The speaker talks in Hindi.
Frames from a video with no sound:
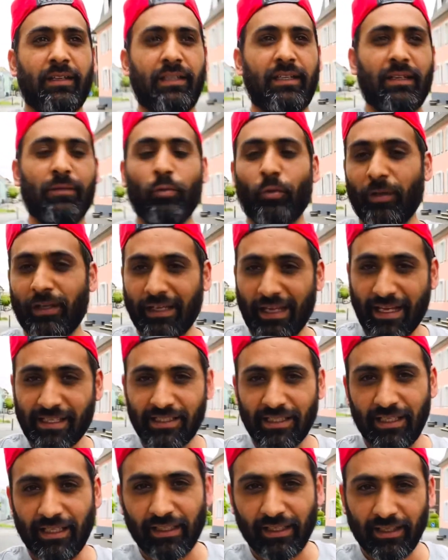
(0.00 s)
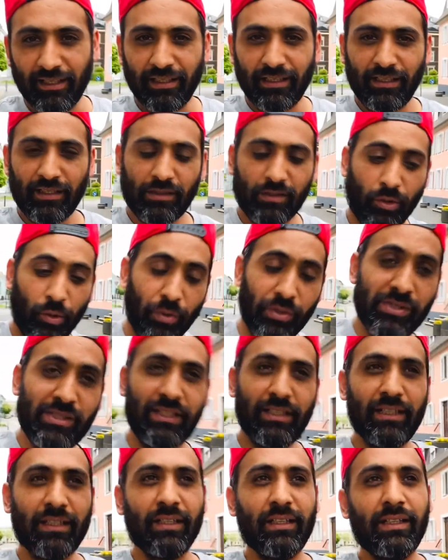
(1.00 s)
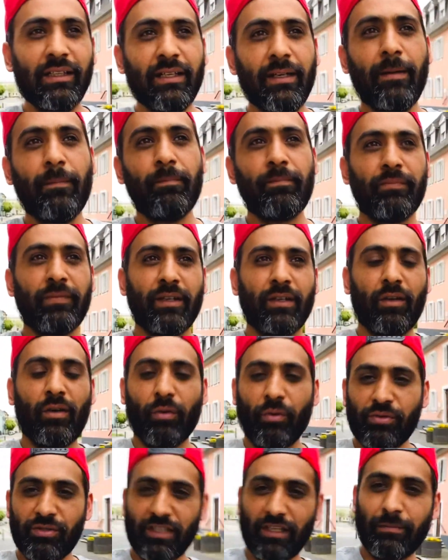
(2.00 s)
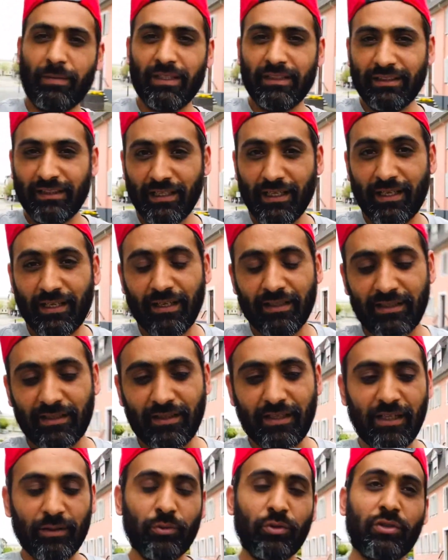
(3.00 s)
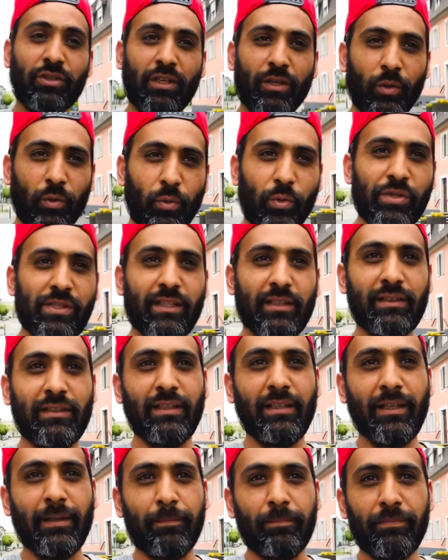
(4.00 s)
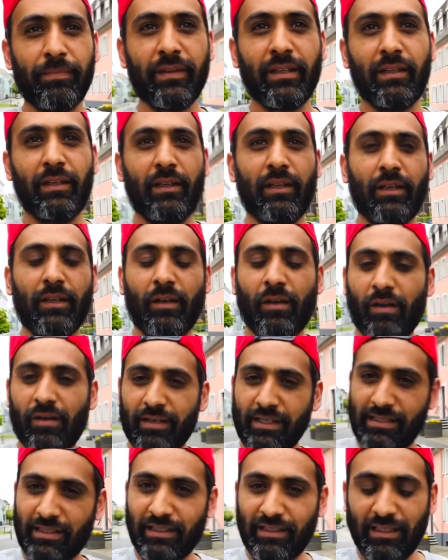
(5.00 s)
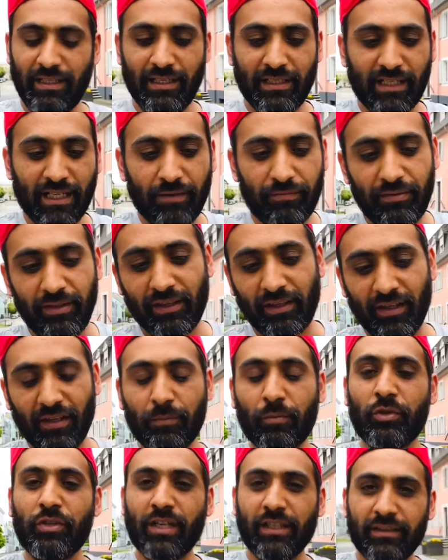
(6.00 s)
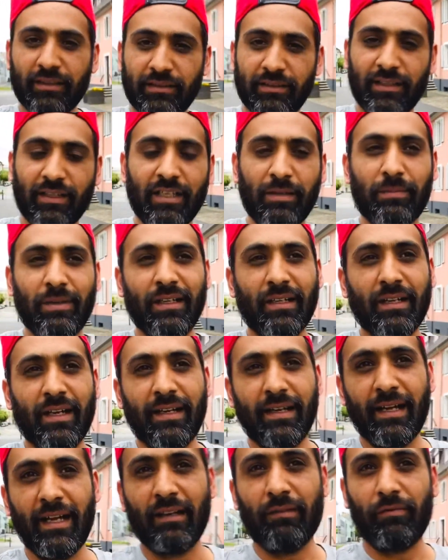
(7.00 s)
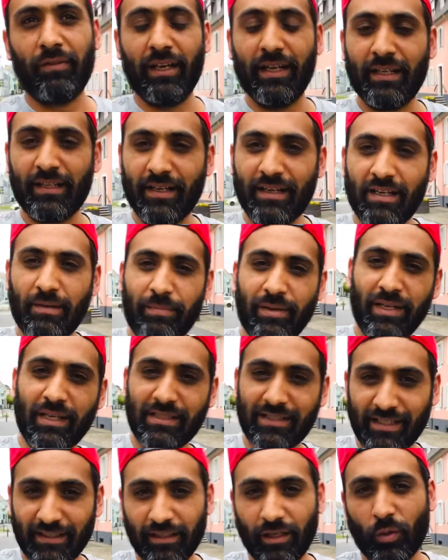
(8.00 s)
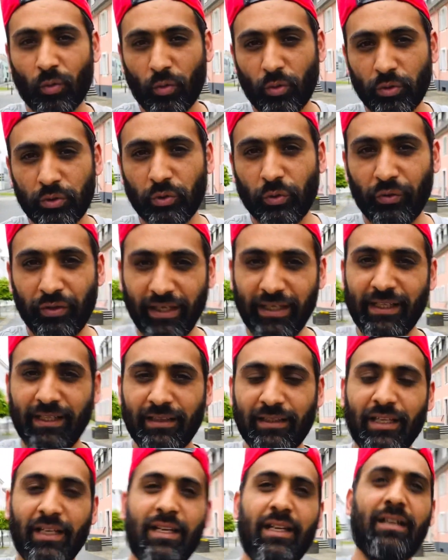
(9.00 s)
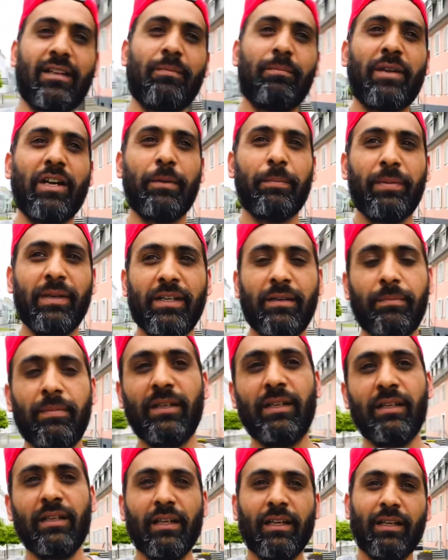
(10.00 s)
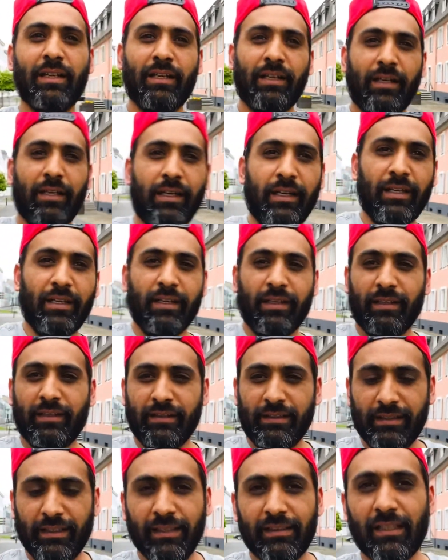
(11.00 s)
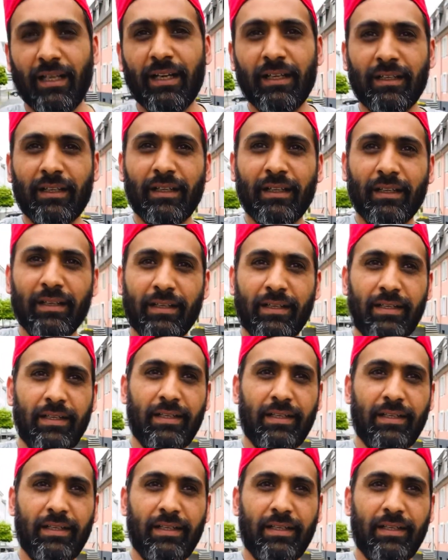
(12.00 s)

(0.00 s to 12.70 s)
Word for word: कि वो कैसे लगेगी कौन सी लगनी है और उसके बाद क्या असरात उसके हो सकते हैं और इसलिए काफ़ी देर मुझे अंदर तकरीबन घंटा एक वेट करना पड़ा ज़्यादा लोग तो नहीं थे लेकिन बट फिर भी ये था कि